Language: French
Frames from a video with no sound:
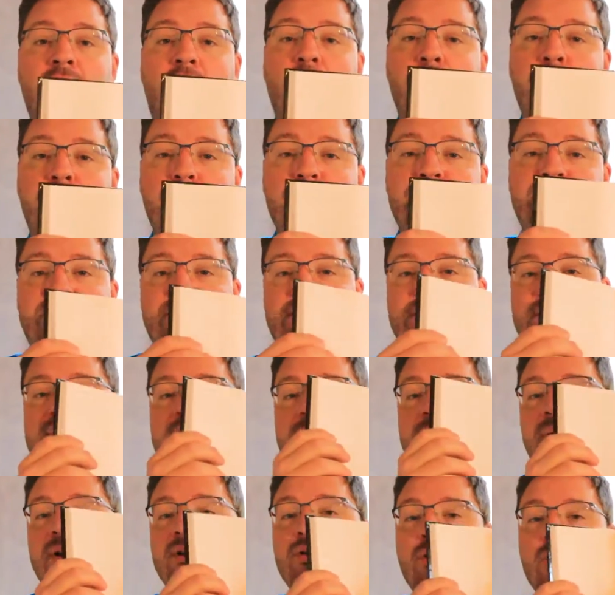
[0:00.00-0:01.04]
En plus,
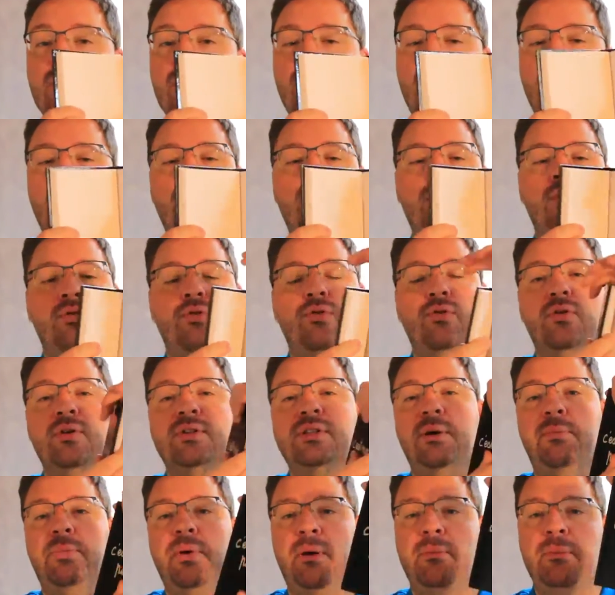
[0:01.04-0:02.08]
c'est pas trop gros, donc
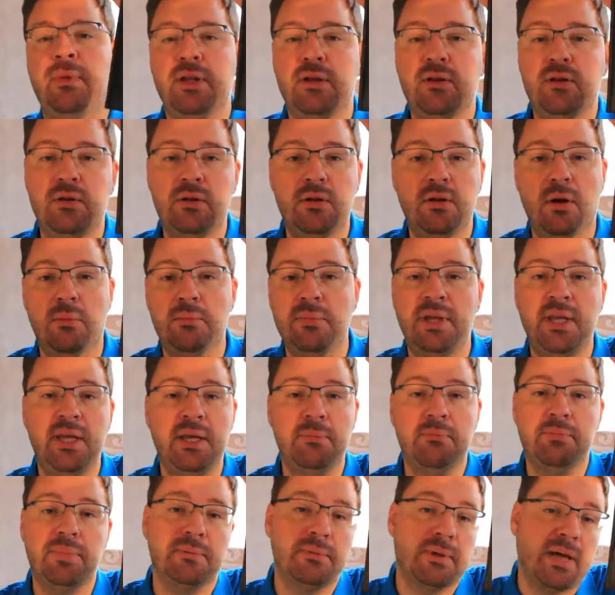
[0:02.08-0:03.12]
ça permet de
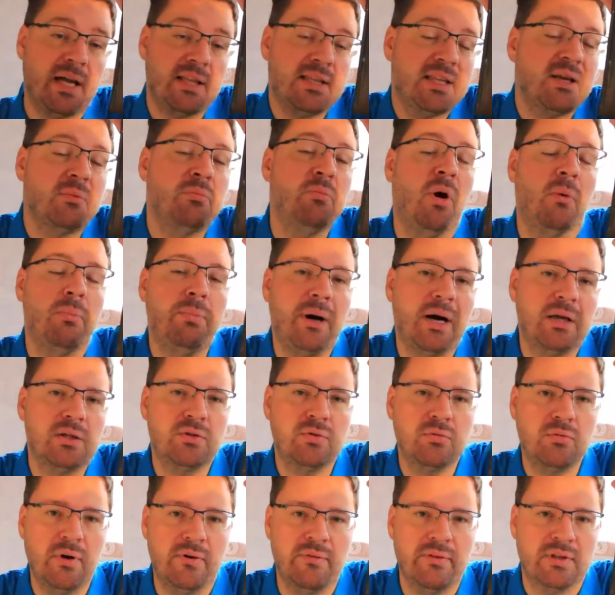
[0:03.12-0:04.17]
l'emmener pratiquement
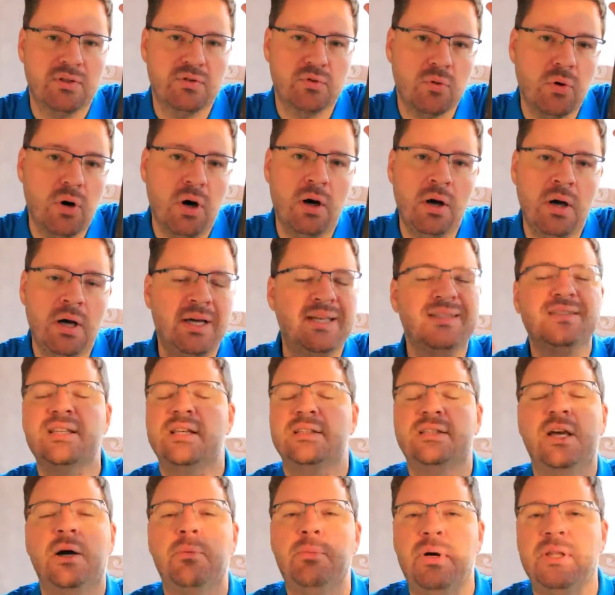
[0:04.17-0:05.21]
partout avec soi. Ça
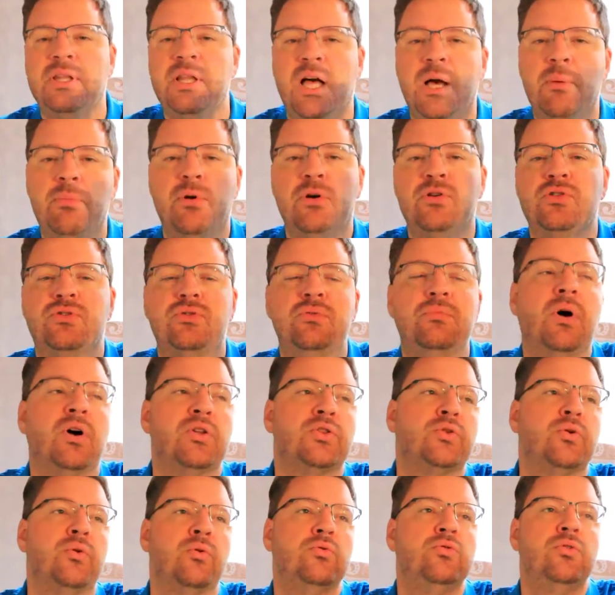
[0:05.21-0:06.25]
tient pas dans la poche du
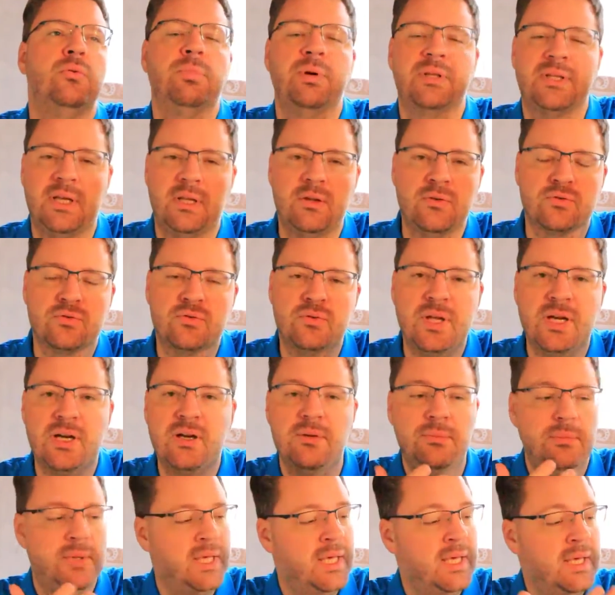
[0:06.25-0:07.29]
manteau ou du pantalon, je vous
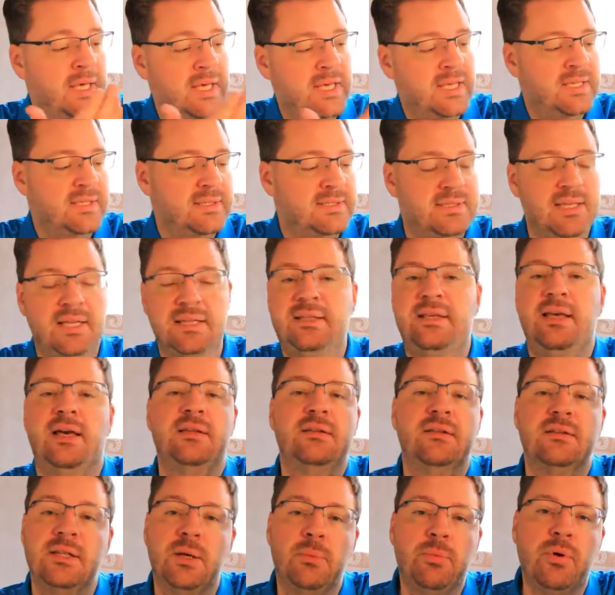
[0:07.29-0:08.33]
d'accord, mais ça tient
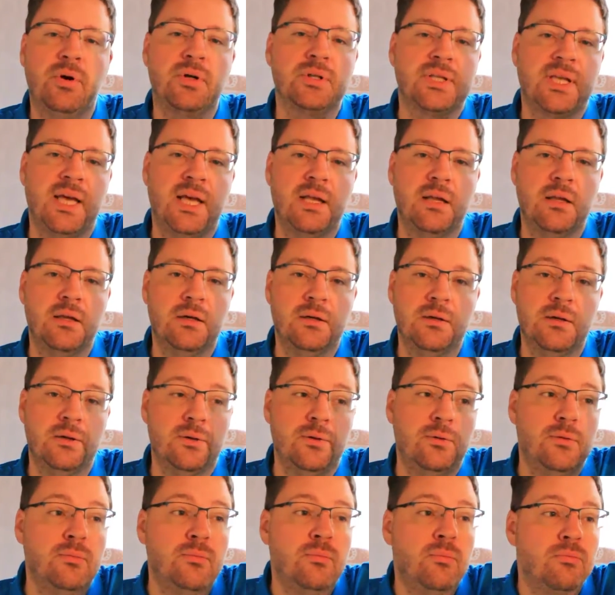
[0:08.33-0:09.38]
dans n'importe quelle euh,
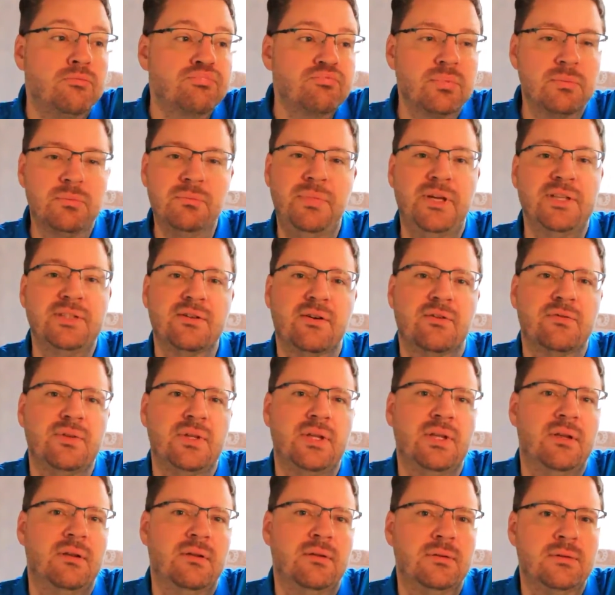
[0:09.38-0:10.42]
baise en
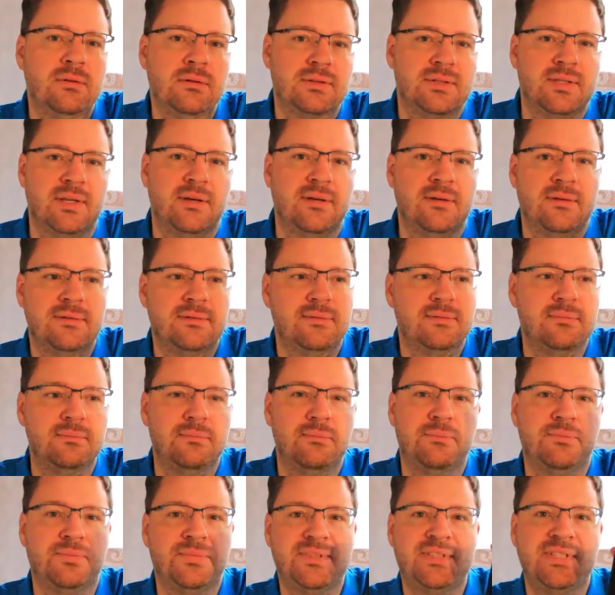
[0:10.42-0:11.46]
ville, dans
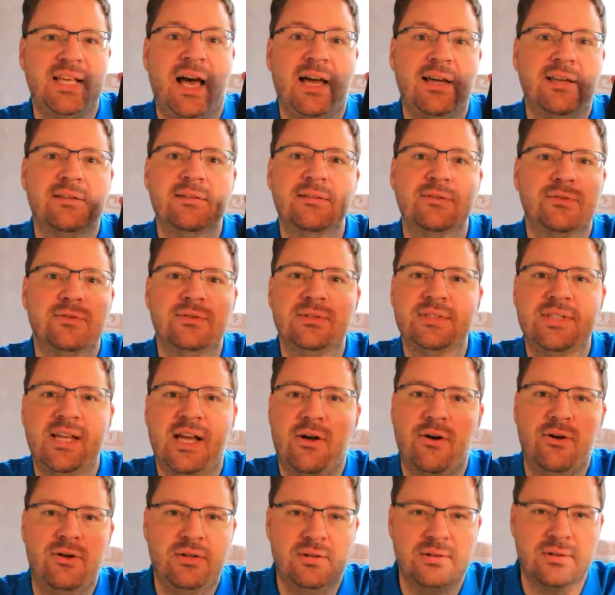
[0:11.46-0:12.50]
un sac, dans une
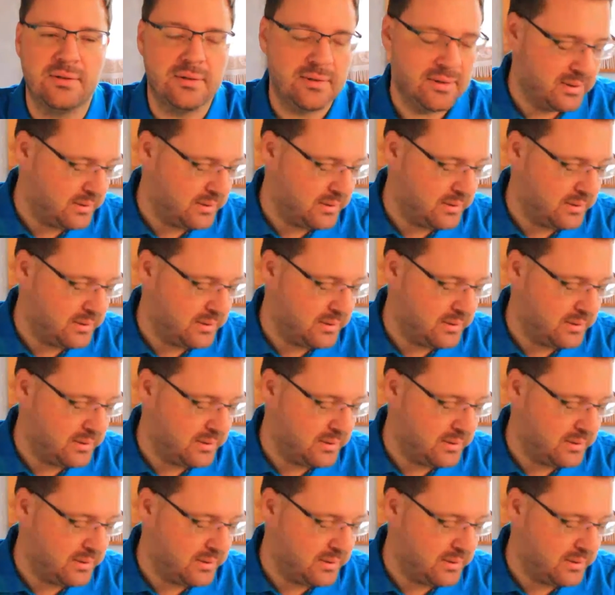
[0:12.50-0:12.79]
sacoche.